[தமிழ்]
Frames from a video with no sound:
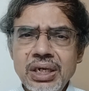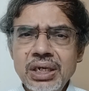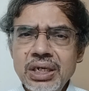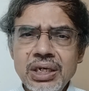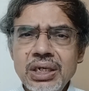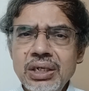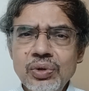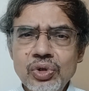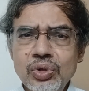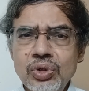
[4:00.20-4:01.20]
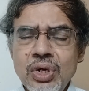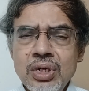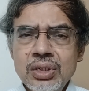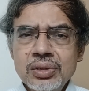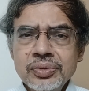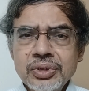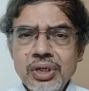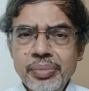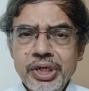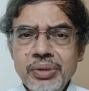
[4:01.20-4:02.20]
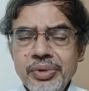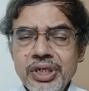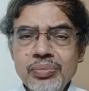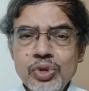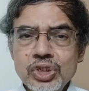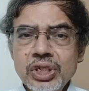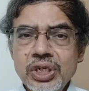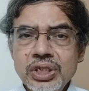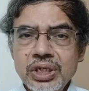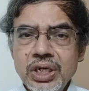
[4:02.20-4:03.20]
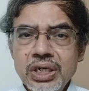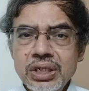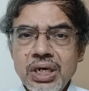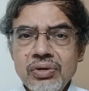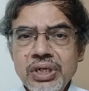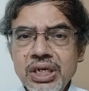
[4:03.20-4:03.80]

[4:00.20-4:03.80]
நல்ல நல்ல ஒரு பெரிய பெரிய போஸ்ட்டில் இருந்திருக்காரு அவர்